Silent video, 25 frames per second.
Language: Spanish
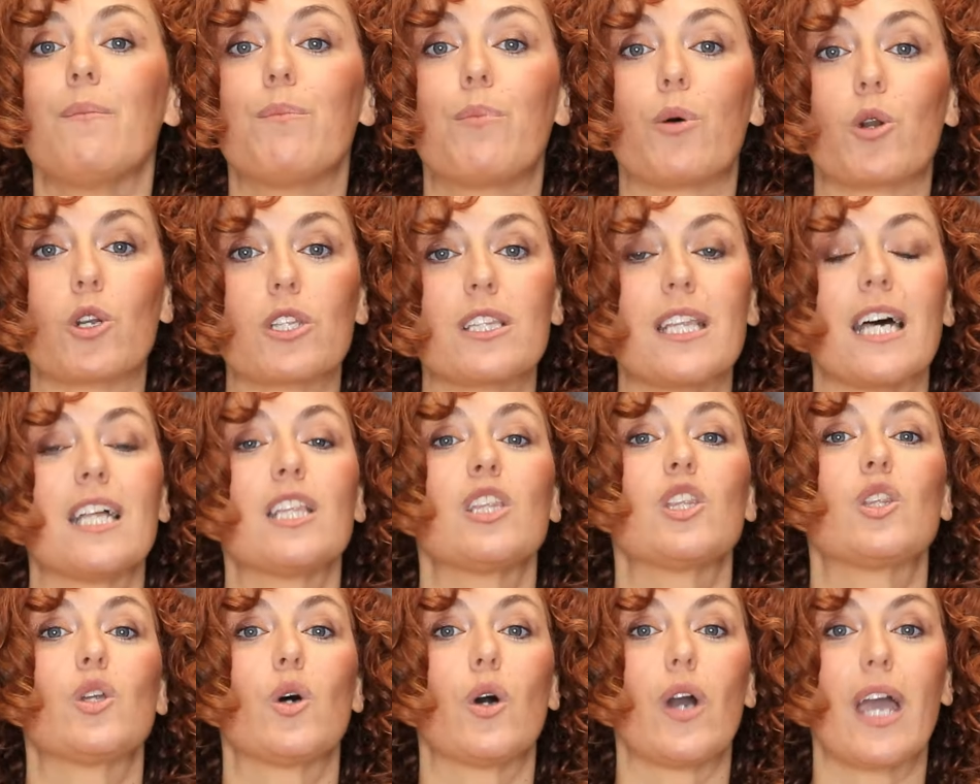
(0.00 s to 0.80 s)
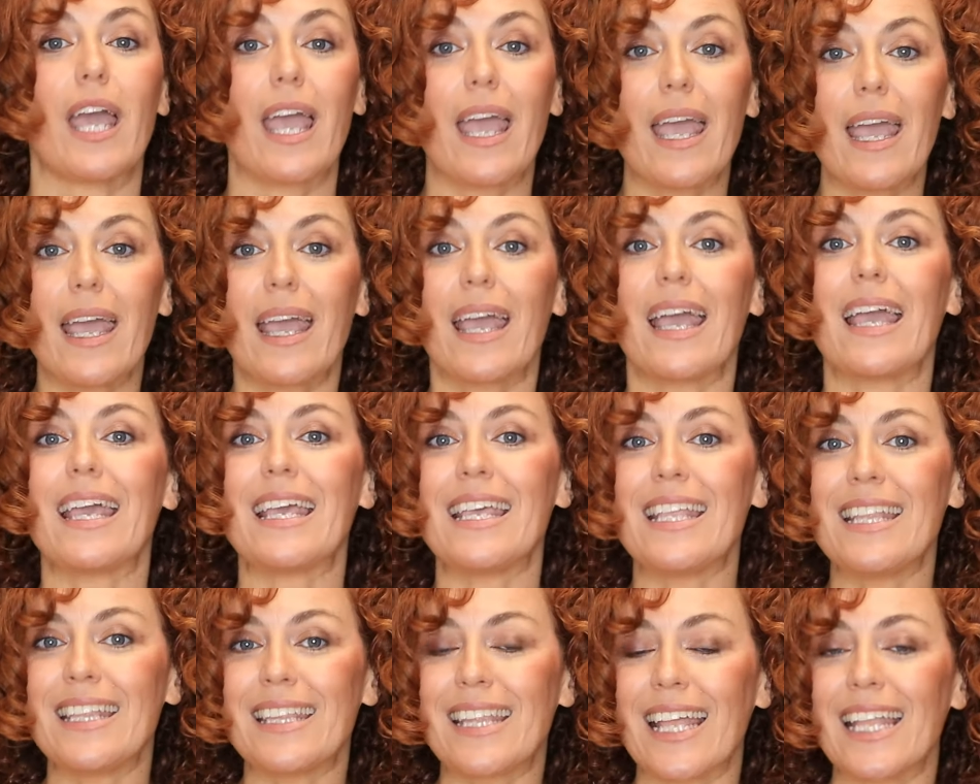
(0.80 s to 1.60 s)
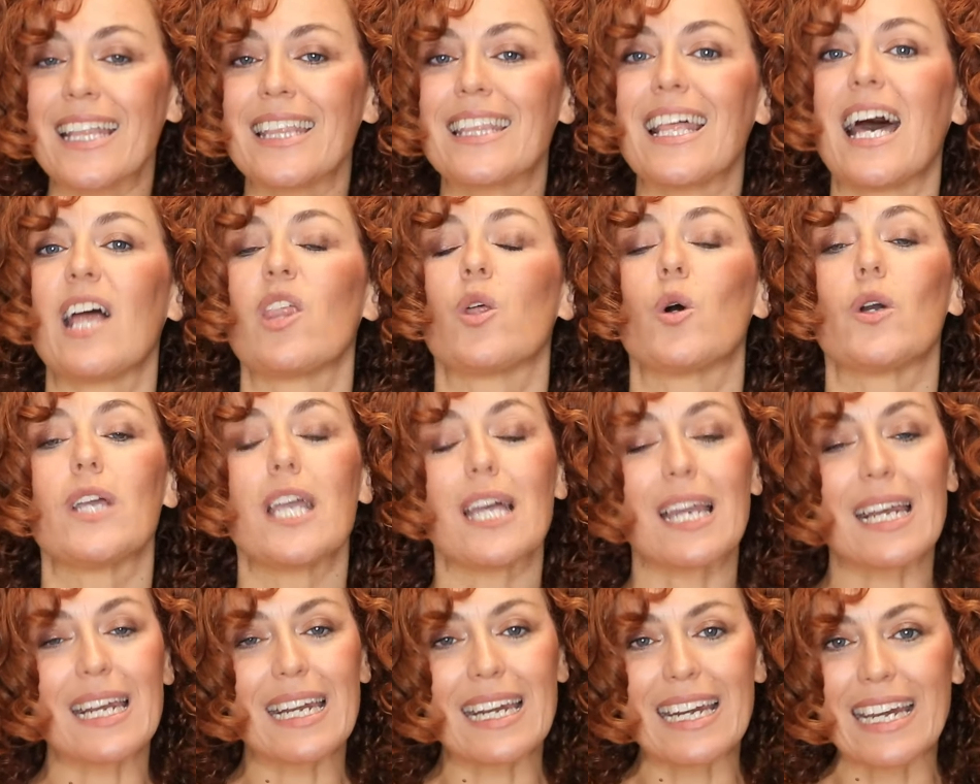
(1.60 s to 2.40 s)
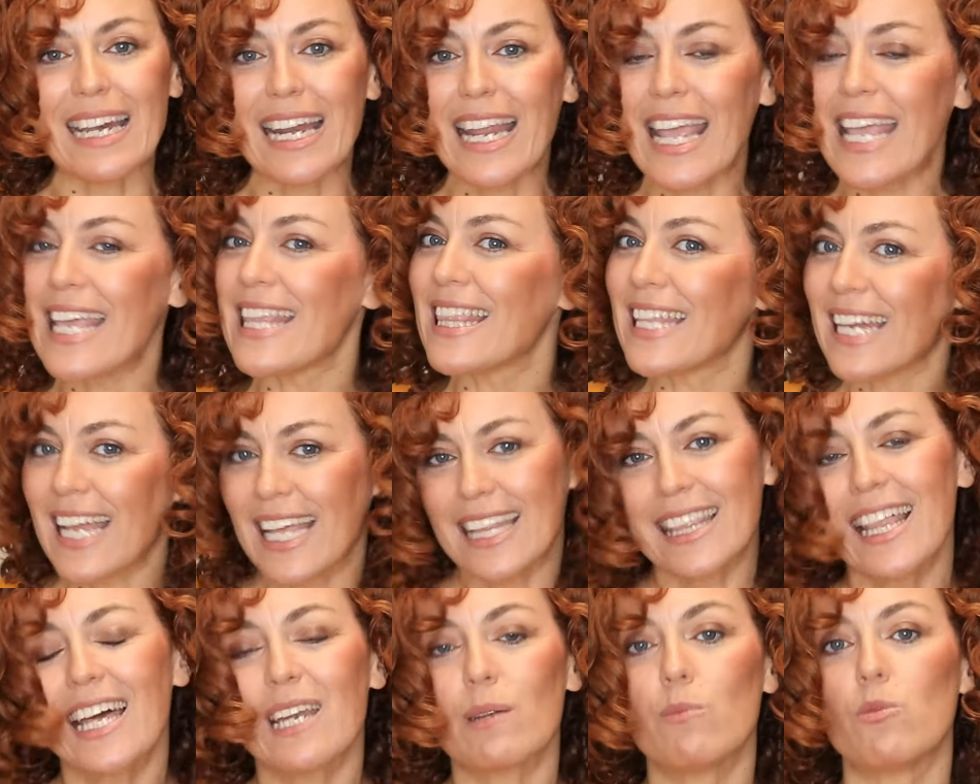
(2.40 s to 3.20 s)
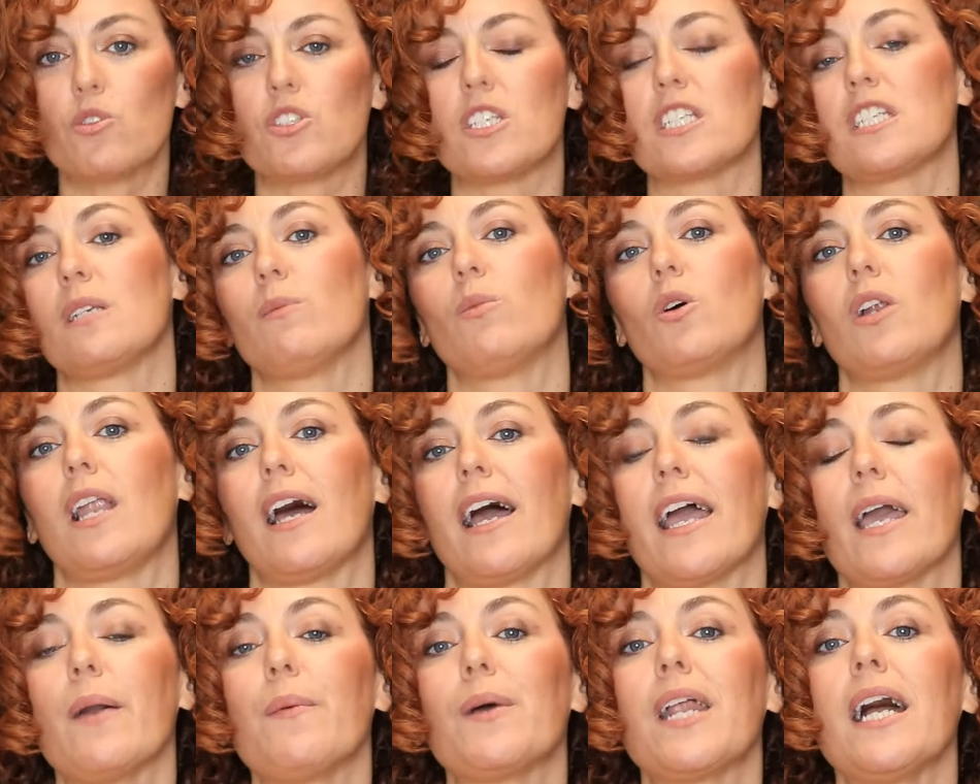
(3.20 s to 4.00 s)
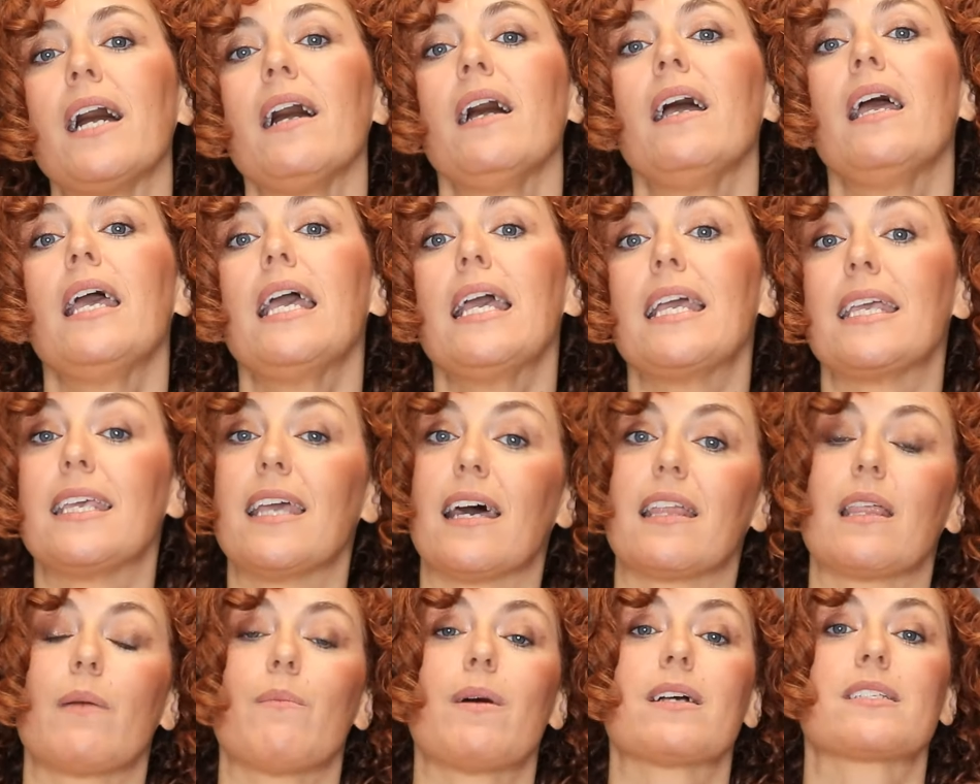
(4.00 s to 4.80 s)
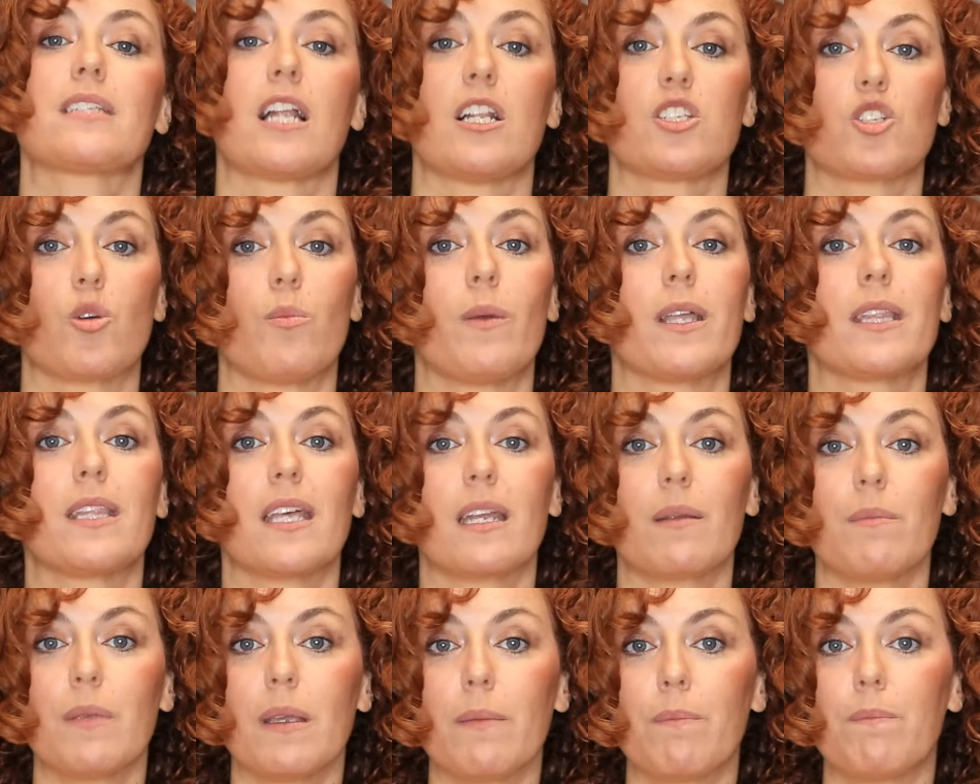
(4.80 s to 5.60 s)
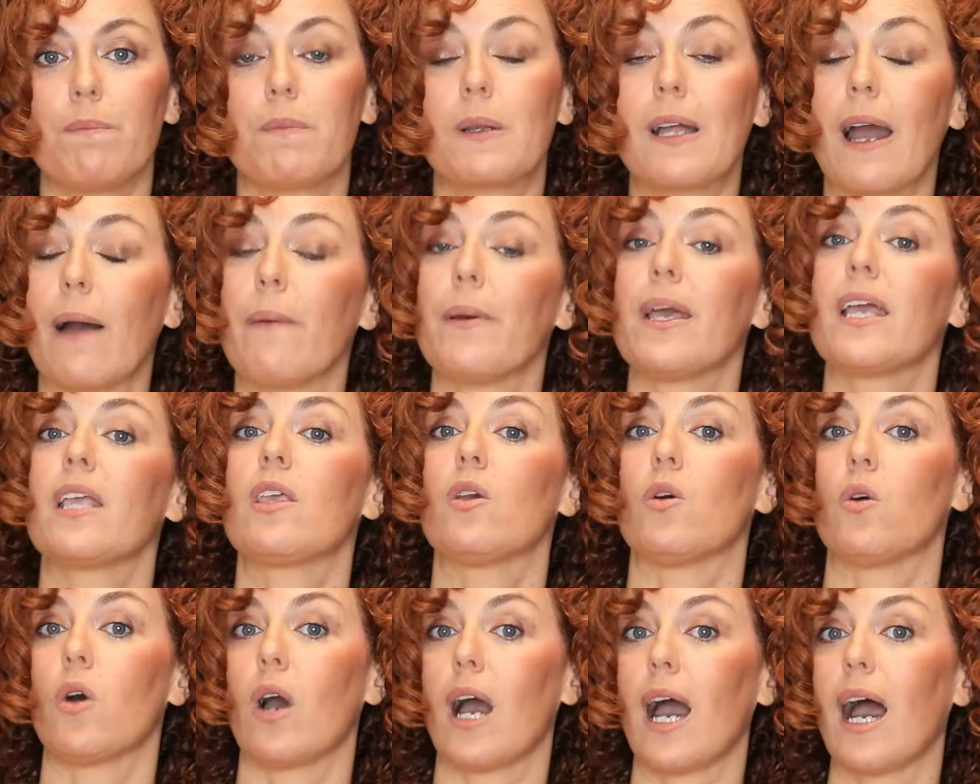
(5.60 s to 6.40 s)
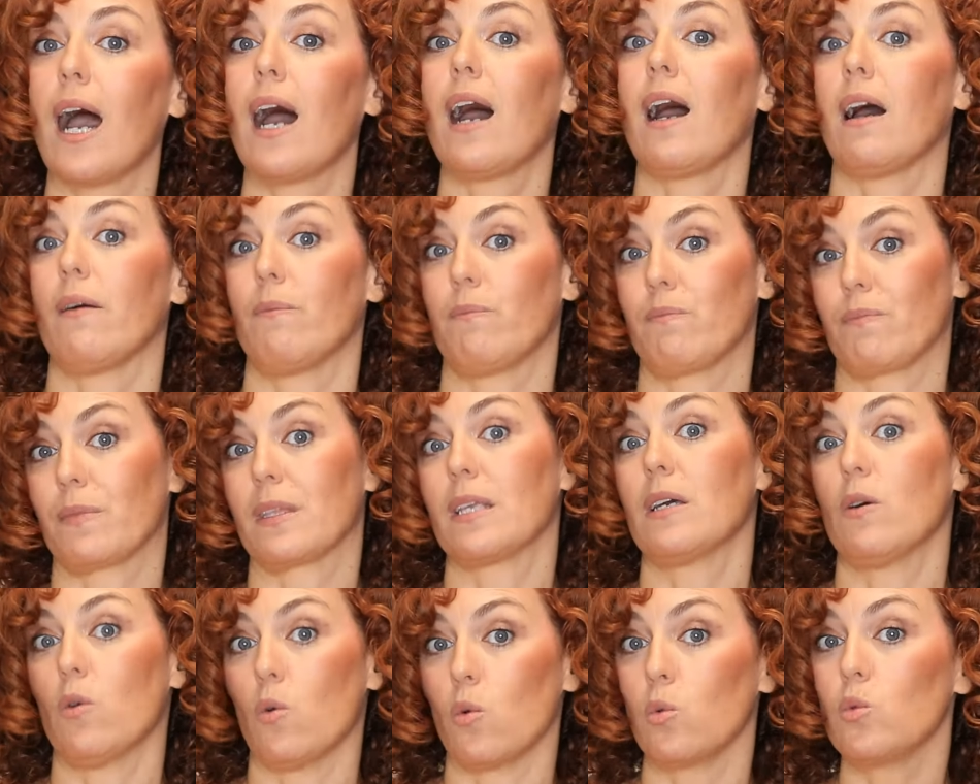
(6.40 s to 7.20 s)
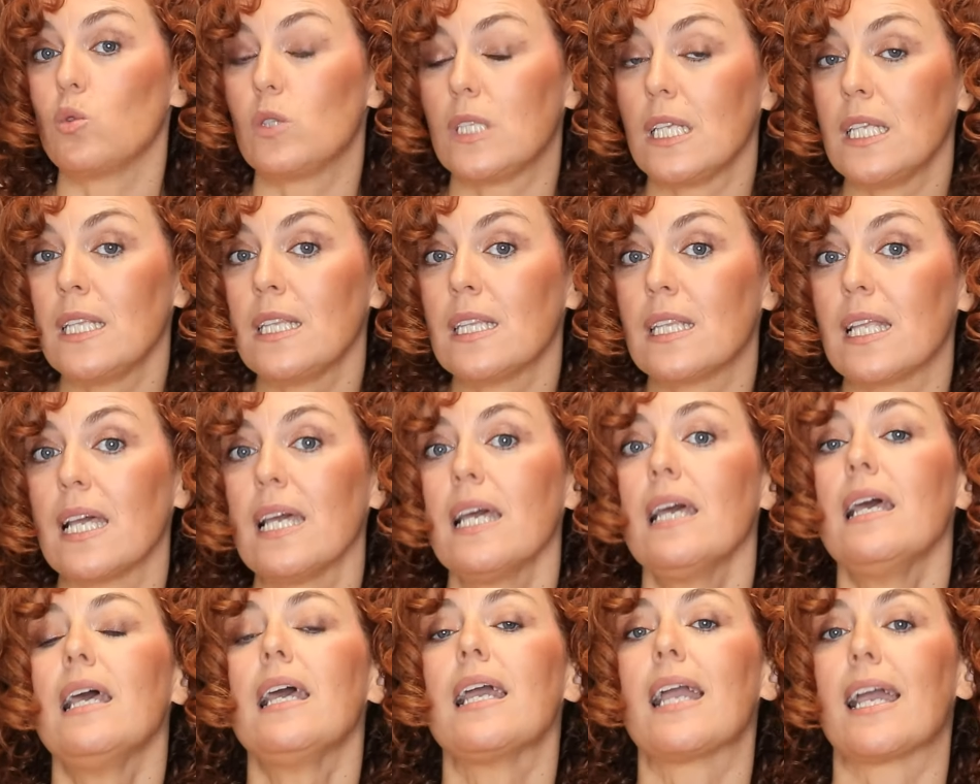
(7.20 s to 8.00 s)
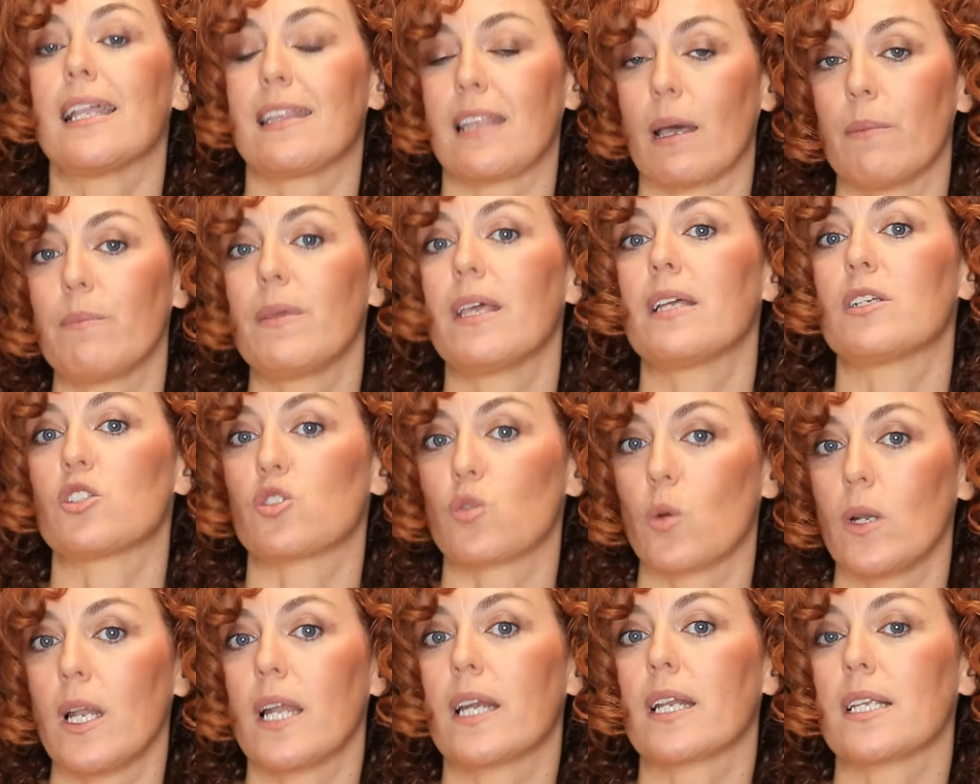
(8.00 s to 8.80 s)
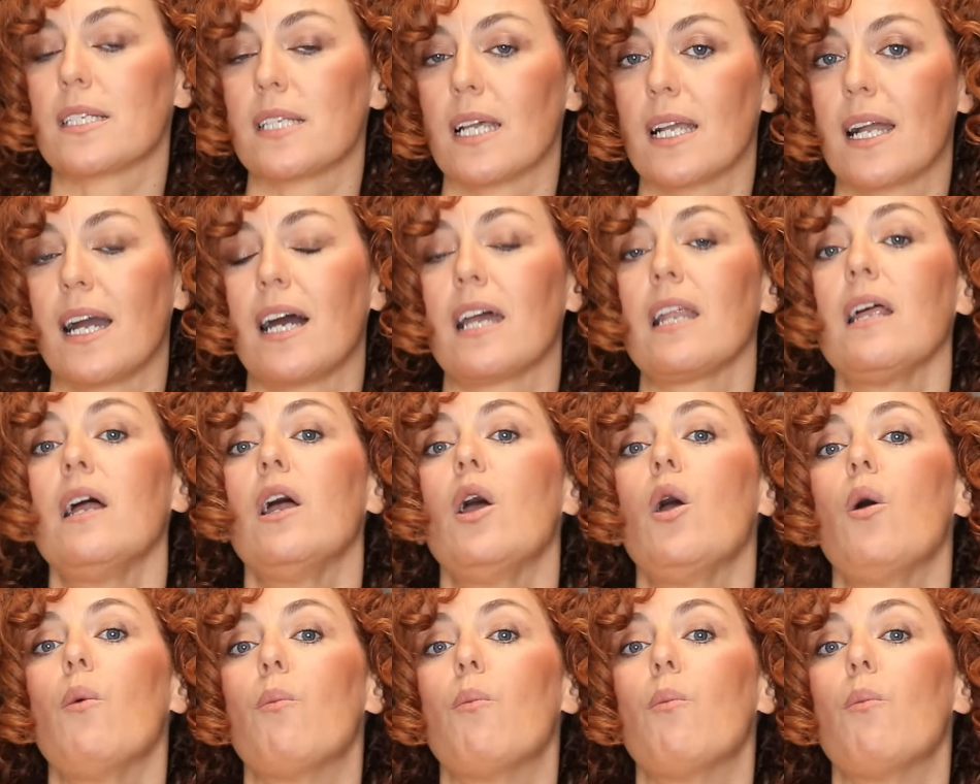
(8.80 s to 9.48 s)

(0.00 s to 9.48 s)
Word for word: Por tanto, he intentado rehidratar muchísimo la hebra y además al someter mi cabello a un tinte que también suele resecar,